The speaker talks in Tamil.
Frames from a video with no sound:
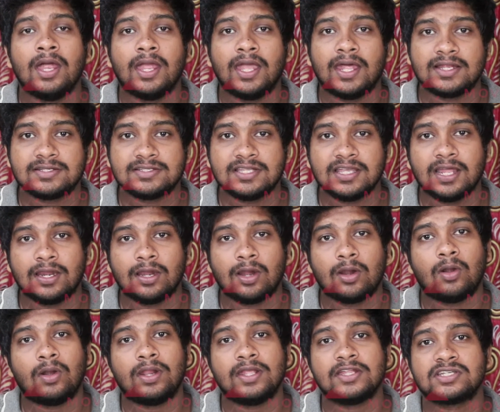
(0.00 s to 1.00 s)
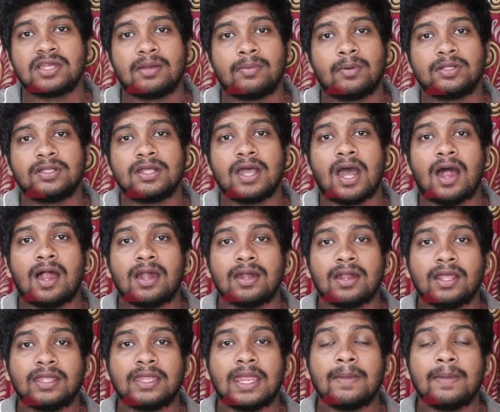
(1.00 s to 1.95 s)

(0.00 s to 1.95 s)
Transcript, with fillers: என் ரசிகர்களோட இஷ்டம் அது ஆனால்